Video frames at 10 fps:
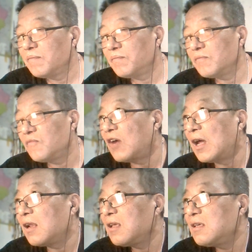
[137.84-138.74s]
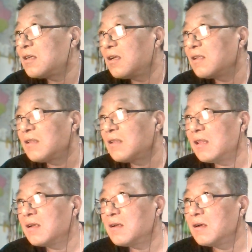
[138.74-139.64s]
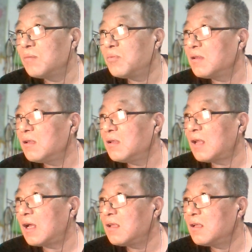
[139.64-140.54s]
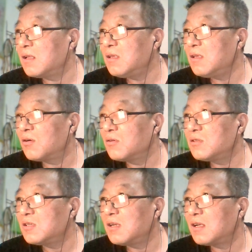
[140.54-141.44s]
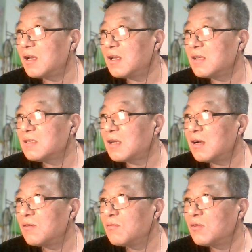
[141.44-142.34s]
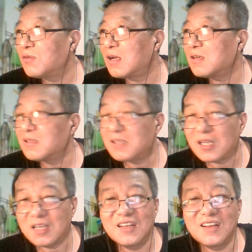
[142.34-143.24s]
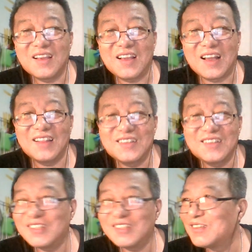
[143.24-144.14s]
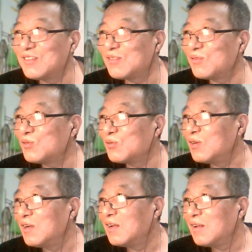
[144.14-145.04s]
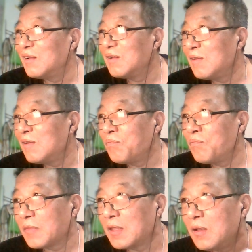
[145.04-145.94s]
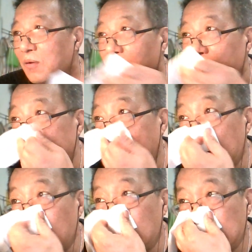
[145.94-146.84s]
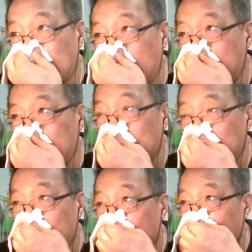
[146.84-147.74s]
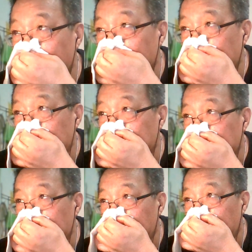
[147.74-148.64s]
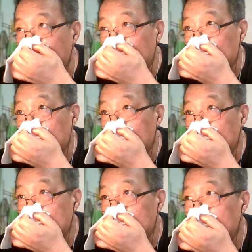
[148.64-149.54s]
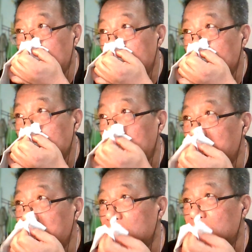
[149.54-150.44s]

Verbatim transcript: 挽了一下男的胳膊，那男的也低头亲了他一下。我当时在车里看得清清楚楚。回到家，我实在没忍住，就质质问他怎么回事儿。他没想，